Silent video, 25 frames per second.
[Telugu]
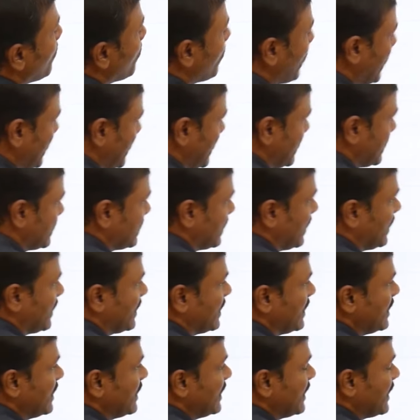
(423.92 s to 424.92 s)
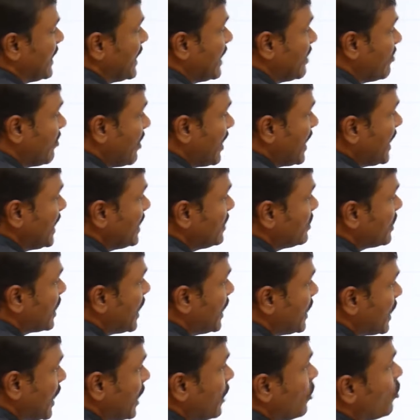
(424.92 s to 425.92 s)
పనిచేస్తుంది ఇరవై ఐదు
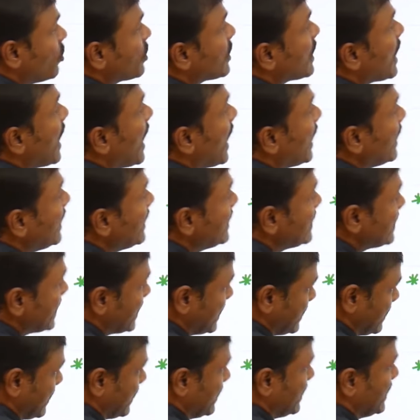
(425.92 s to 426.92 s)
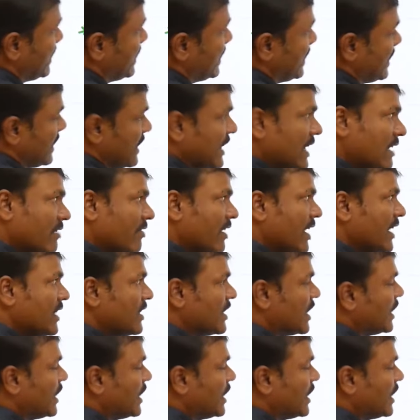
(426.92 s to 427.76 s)
గంటల్లో ఖాళీ చేస్తుంది ఇరవై ఐదు